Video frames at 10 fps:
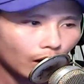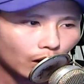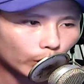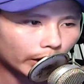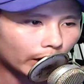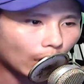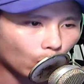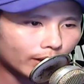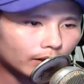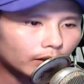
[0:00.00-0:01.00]
Lôi Tân đạo
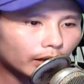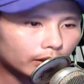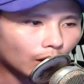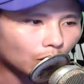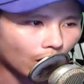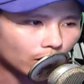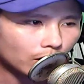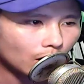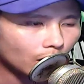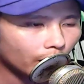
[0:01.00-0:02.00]
quân trịnh trọng nói.
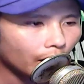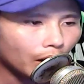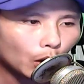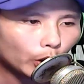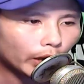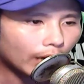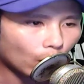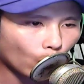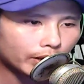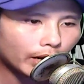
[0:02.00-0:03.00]
Lôi Tân đạo
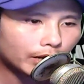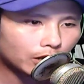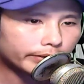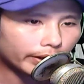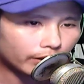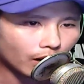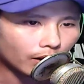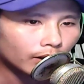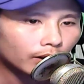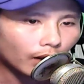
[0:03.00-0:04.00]
quân đi trước dẫn đường,
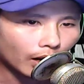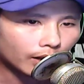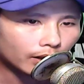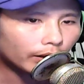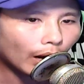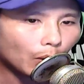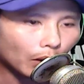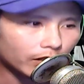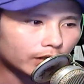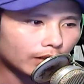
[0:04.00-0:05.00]
Kỳ Linh theo ở
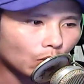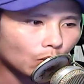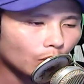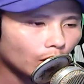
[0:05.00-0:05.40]
phía sau.